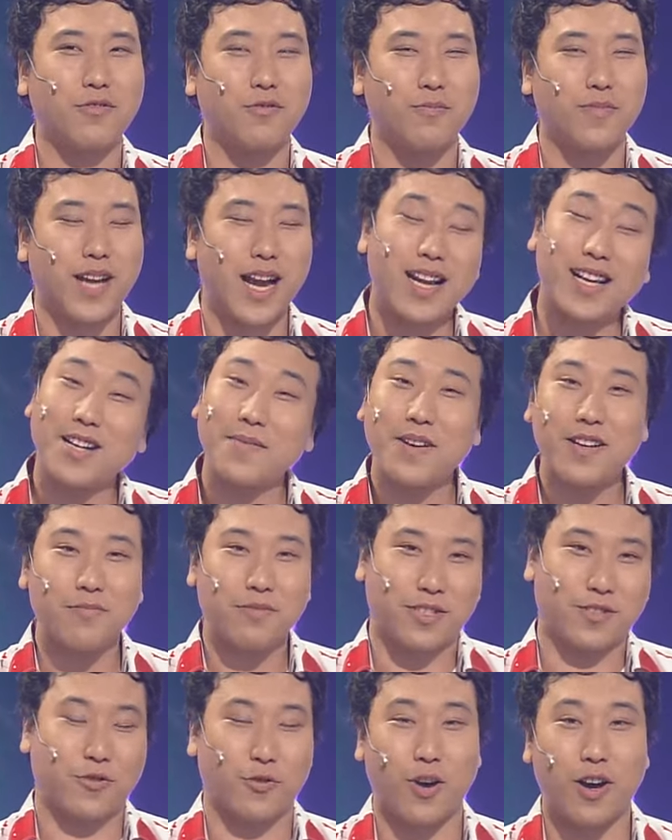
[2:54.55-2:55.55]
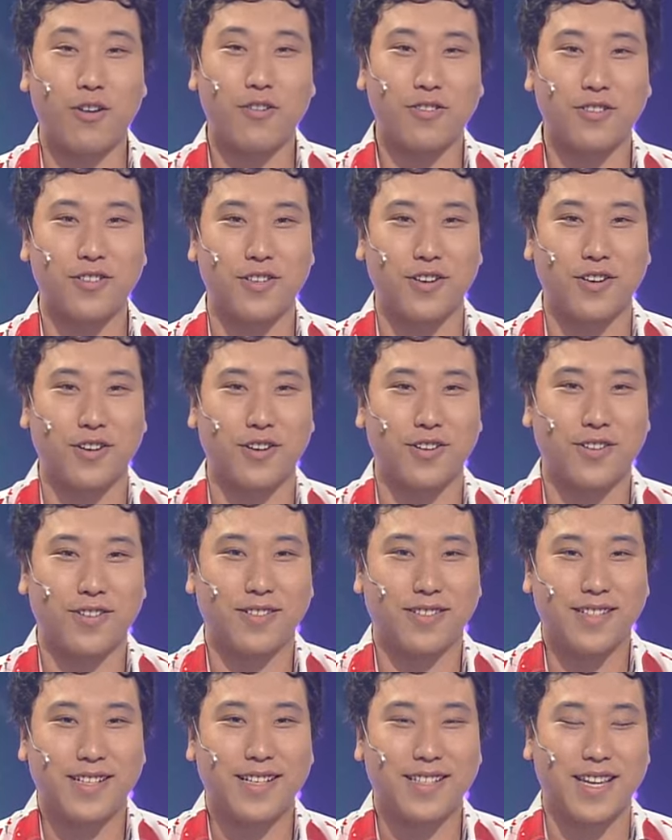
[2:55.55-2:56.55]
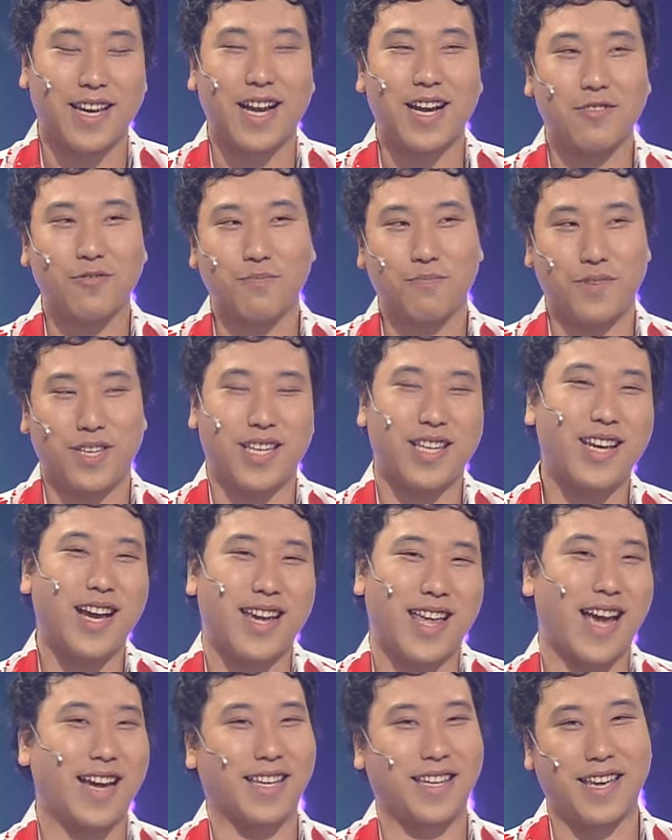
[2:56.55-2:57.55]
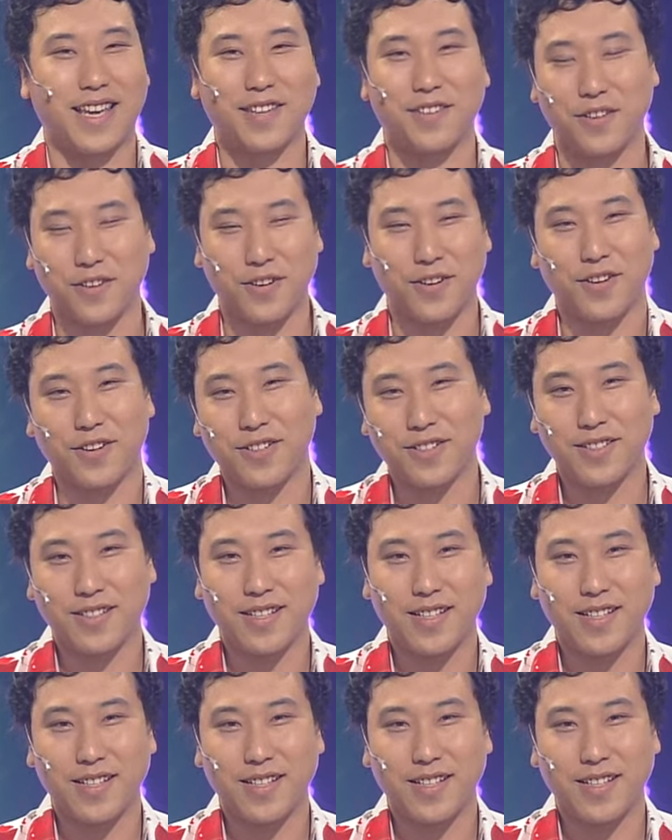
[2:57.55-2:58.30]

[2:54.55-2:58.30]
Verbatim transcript: 좀 깔끔한 음식 좋아하거든요. 제가 좀비가 약해서.